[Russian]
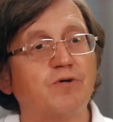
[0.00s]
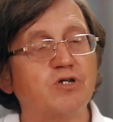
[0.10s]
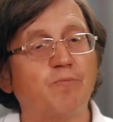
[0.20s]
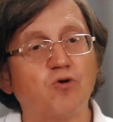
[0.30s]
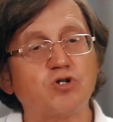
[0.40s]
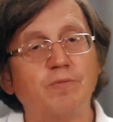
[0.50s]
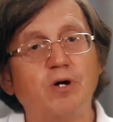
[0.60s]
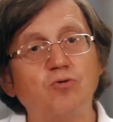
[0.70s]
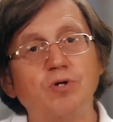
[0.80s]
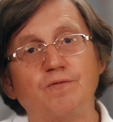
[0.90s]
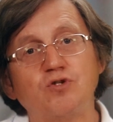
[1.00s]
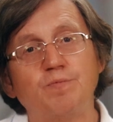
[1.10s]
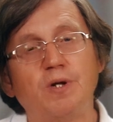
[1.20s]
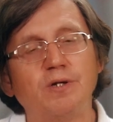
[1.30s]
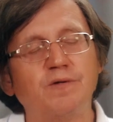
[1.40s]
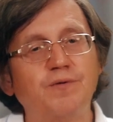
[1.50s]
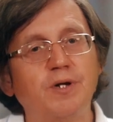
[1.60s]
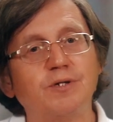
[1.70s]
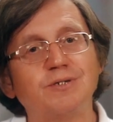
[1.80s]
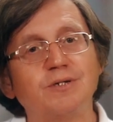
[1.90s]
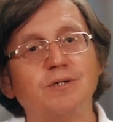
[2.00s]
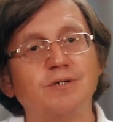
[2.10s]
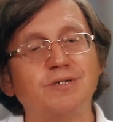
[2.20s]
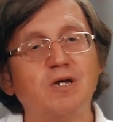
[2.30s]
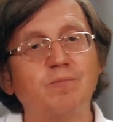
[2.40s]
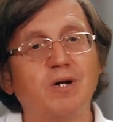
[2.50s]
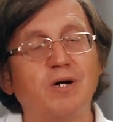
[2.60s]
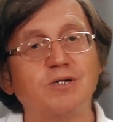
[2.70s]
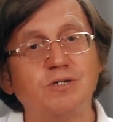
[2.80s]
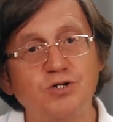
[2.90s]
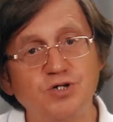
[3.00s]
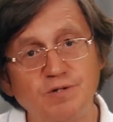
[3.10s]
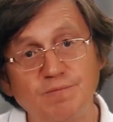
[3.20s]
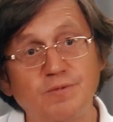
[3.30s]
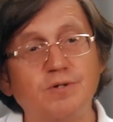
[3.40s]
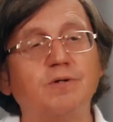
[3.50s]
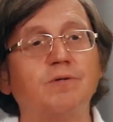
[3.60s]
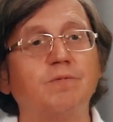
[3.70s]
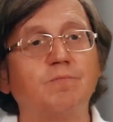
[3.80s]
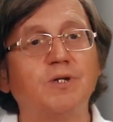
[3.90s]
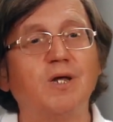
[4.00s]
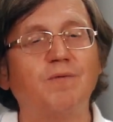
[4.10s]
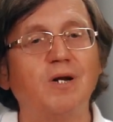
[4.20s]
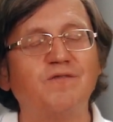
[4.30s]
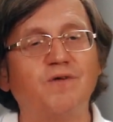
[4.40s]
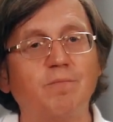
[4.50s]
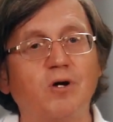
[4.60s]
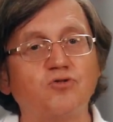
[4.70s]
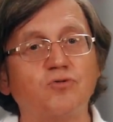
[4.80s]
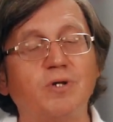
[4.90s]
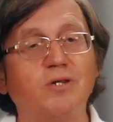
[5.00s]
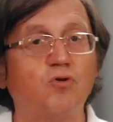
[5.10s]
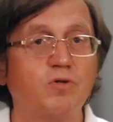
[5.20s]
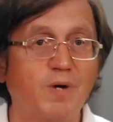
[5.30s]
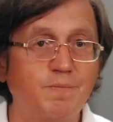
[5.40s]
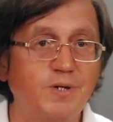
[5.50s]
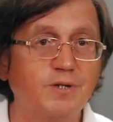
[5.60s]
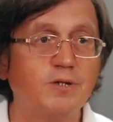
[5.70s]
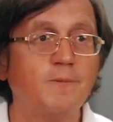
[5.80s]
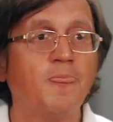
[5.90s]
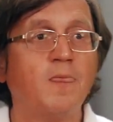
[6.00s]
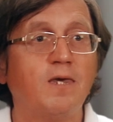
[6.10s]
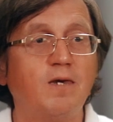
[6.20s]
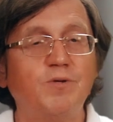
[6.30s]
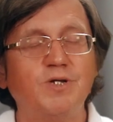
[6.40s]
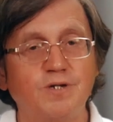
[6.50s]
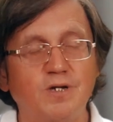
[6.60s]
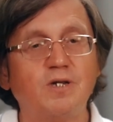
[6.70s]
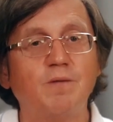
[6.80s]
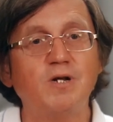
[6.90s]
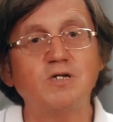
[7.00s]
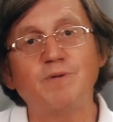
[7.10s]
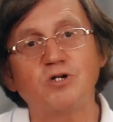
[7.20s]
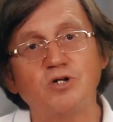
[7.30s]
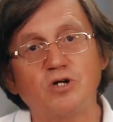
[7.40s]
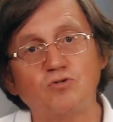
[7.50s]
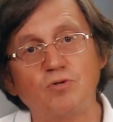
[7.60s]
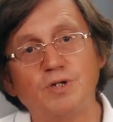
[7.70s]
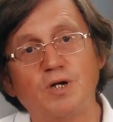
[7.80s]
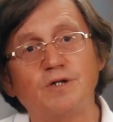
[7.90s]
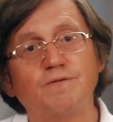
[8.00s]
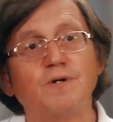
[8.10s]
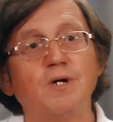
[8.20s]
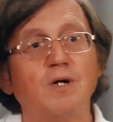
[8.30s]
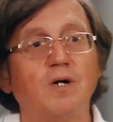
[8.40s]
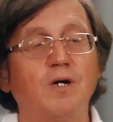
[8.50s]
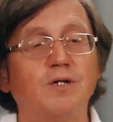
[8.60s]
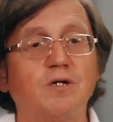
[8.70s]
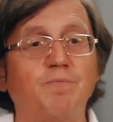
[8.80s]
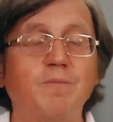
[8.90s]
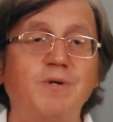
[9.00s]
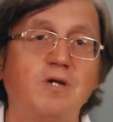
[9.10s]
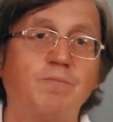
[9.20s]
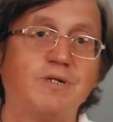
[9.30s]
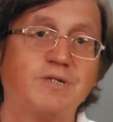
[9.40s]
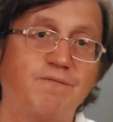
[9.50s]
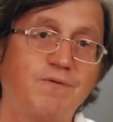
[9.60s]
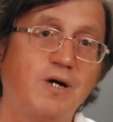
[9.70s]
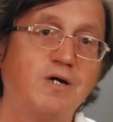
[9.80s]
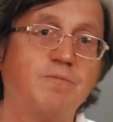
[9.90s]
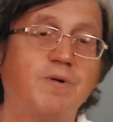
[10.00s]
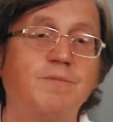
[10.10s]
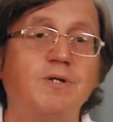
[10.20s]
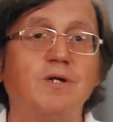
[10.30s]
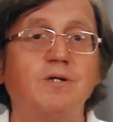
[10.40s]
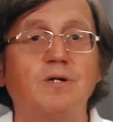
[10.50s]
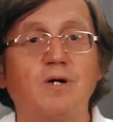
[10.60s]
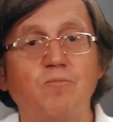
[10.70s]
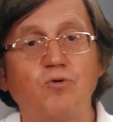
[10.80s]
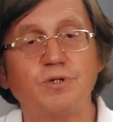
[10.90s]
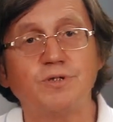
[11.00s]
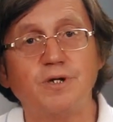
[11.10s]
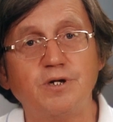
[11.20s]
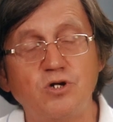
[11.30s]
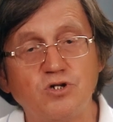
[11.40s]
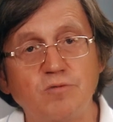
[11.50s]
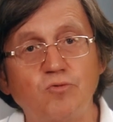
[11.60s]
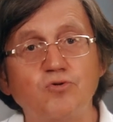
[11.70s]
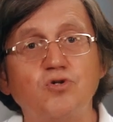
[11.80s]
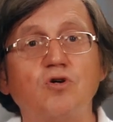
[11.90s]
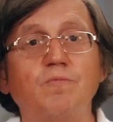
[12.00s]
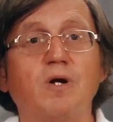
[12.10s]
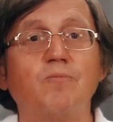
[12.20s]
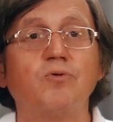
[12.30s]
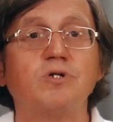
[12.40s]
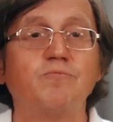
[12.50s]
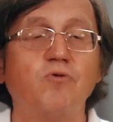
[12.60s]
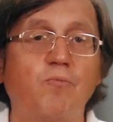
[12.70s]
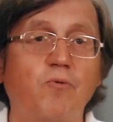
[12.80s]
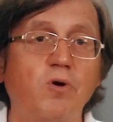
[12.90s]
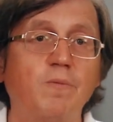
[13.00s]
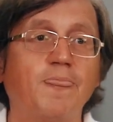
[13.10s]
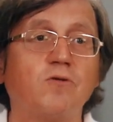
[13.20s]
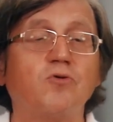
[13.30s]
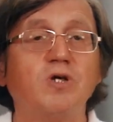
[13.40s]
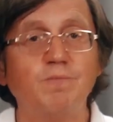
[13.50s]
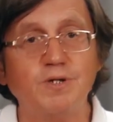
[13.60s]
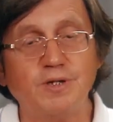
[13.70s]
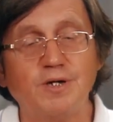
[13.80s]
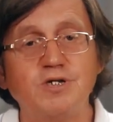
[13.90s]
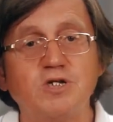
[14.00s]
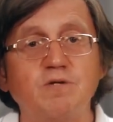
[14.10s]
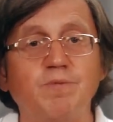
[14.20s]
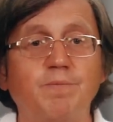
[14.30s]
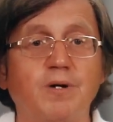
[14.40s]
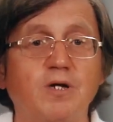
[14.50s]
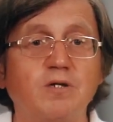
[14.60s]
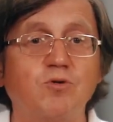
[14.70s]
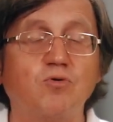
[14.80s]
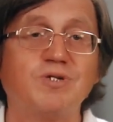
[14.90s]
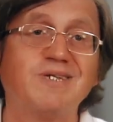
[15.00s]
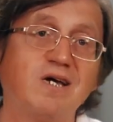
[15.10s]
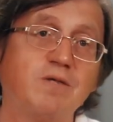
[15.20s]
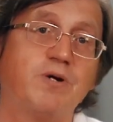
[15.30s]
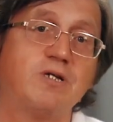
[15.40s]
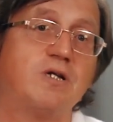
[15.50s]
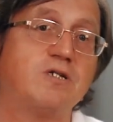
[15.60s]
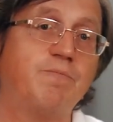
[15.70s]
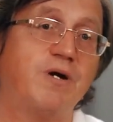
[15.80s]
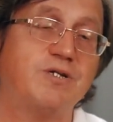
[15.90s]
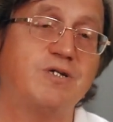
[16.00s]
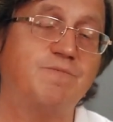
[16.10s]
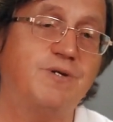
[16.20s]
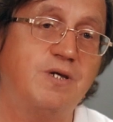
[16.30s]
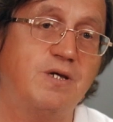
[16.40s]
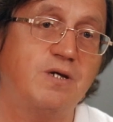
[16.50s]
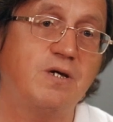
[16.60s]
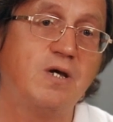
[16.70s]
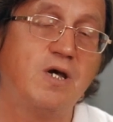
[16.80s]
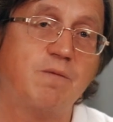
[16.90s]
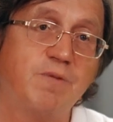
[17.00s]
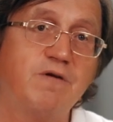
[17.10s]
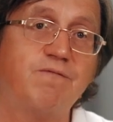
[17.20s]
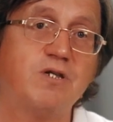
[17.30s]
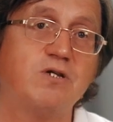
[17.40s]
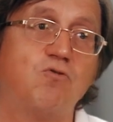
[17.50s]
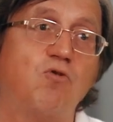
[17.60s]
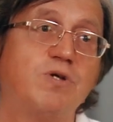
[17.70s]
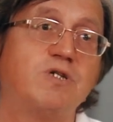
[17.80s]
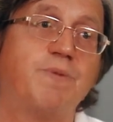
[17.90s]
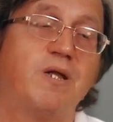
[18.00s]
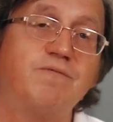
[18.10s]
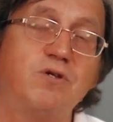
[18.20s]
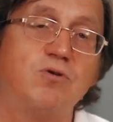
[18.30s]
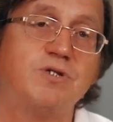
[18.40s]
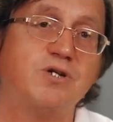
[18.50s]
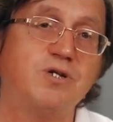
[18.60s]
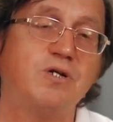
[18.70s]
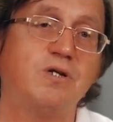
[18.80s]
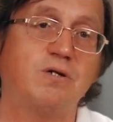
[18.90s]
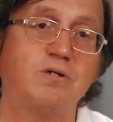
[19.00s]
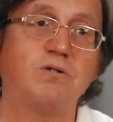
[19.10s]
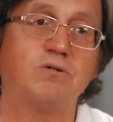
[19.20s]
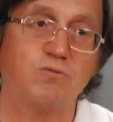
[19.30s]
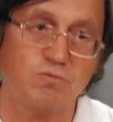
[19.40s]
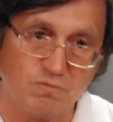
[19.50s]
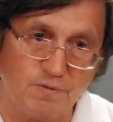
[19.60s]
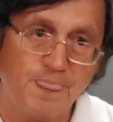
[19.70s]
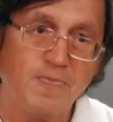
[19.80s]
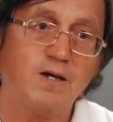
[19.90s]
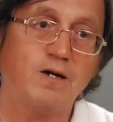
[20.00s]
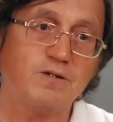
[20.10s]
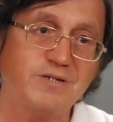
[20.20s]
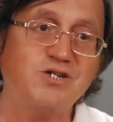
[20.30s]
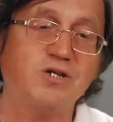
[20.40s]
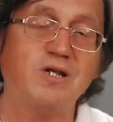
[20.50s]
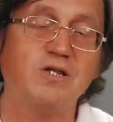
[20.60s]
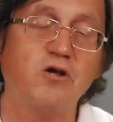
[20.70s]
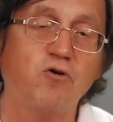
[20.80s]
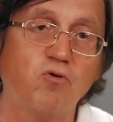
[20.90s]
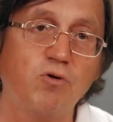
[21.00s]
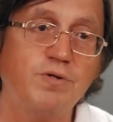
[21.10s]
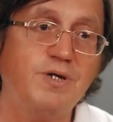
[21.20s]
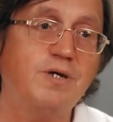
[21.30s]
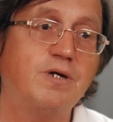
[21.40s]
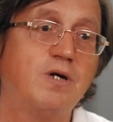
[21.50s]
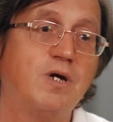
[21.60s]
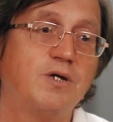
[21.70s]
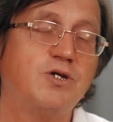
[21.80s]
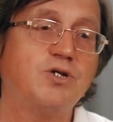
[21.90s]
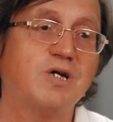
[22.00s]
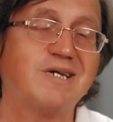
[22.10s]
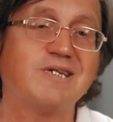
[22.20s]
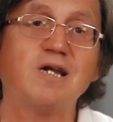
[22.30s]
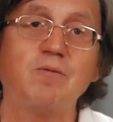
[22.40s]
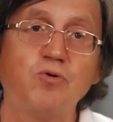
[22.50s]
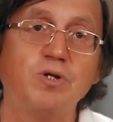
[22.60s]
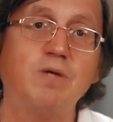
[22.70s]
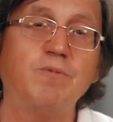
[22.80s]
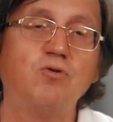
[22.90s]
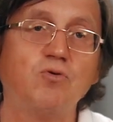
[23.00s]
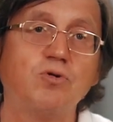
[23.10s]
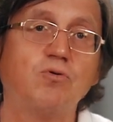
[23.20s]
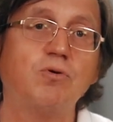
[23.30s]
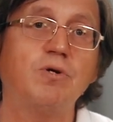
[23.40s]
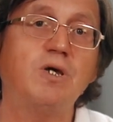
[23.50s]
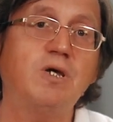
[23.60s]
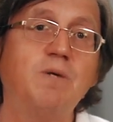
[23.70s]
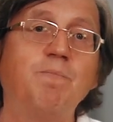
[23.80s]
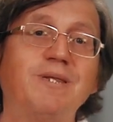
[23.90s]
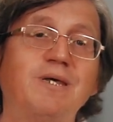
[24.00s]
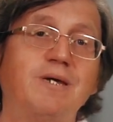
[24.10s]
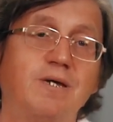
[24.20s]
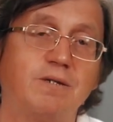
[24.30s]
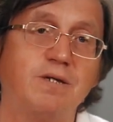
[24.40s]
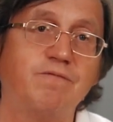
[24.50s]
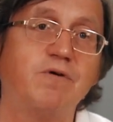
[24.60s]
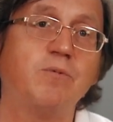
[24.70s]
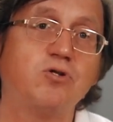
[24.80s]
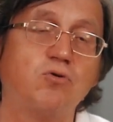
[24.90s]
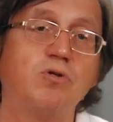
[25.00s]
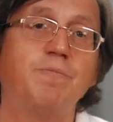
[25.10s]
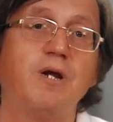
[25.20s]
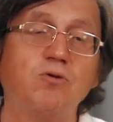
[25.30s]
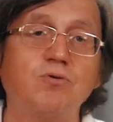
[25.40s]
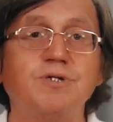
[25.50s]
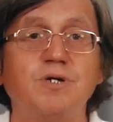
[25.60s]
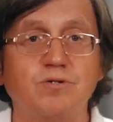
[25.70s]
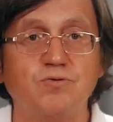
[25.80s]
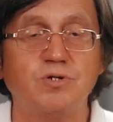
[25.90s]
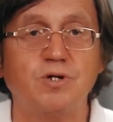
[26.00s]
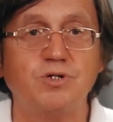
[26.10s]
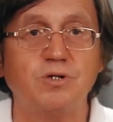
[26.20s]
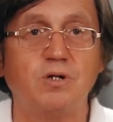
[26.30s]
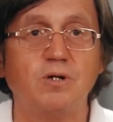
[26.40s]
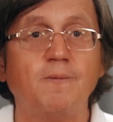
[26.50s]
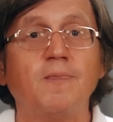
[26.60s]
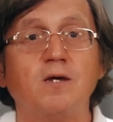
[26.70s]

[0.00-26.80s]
Если в прошлом году я выступал на конференции с темой «Рак излечим», э, мы давали информацию на тот момент, и мы действительно добились больших результатов. Это применение бластофага, это применение работы с энергетическим лучом, работы с биополем, другими нетоксическими препаратами, то за год произошли большие изменения. Мы в этой области продвинулись значительно, э, э, значительно далеко и сейчас разработали методику и, и ПДН, информационный перенос действующего начала.